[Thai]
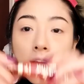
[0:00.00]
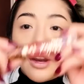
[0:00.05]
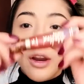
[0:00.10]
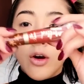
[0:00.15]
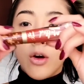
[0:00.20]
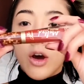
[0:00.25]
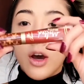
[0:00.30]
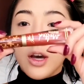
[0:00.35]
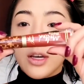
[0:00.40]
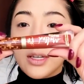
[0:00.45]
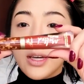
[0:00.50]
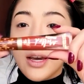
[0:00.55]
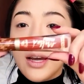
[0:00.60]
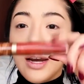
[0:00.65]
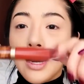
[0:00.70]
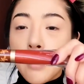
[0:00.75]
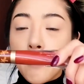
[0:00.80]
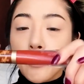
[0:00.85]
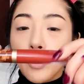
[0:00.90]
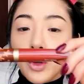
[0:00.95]
แล้วเดี๋ยวขอใช้
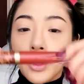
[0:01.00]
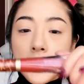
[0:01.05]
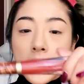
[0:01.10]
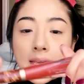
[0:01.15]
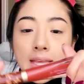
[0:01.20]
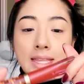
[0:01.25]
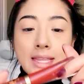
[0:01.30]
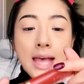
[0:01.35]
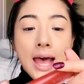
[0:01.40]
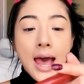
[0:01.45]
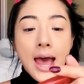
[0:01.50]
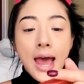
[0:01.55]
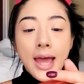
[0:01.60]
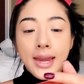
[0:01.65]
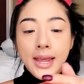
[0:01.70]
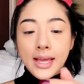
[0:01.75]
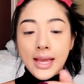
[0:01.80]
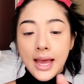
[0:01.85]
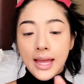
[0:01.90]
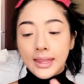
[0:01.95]
ลิปตัวนี้จ้า
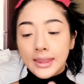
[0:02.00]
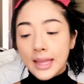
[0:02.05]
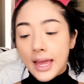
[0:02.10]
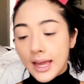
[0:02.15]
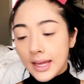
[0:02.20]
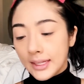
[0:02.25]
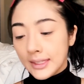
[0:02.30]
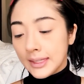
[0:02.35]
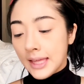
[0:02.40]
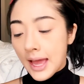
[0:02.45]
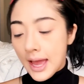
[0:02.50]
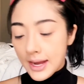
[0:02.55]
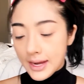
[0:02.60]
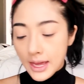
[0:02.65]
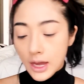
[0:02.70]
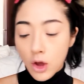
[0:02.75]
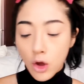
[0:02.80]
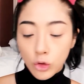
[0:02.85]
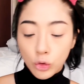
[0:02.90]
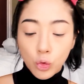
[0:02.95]
ในการแต่งตา
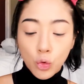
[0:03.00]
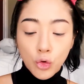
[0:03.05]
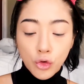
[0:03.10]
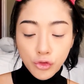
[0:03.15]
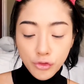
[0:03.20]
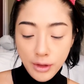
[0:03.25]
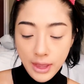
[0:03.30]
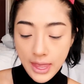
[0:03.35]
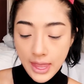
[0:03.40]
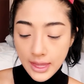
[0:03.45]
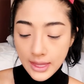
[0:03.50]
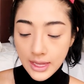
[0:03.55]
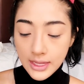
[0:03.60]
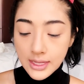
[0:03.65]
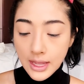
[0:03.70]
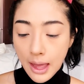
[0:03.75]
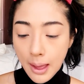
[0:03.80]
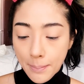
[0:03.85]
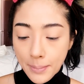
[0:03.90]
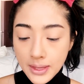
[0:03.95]
นะของ True Face
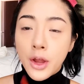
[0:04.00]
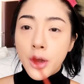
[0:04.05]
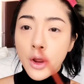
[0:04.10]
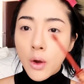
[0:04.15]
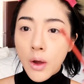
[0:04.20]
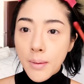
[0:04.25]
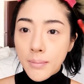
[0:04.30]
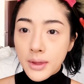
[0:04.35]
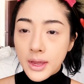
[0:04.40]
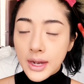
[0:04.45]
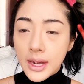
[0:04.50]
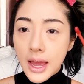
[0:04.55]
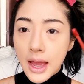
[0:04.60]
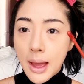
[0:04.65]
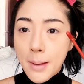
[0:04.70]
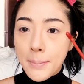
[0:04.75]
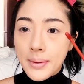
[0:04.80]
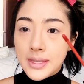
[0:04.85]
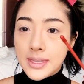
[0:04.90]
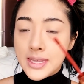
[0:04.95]
นะจ๊ะด้วยความที่นา
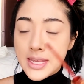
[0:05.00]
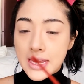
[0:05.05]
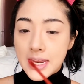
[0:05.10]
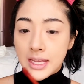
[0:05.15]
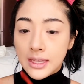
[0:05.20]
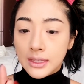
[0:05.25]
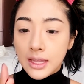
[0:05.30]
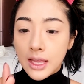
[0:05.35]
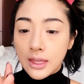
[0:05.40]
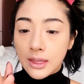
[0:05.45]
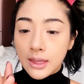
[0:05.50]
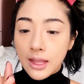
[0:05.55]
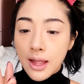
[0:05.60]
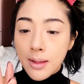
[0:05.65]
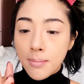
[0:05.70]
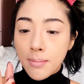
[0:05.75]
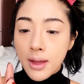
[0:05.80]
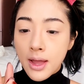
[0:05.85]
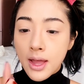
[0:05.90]
งอ่ะเป็นสีที่ติดนั่น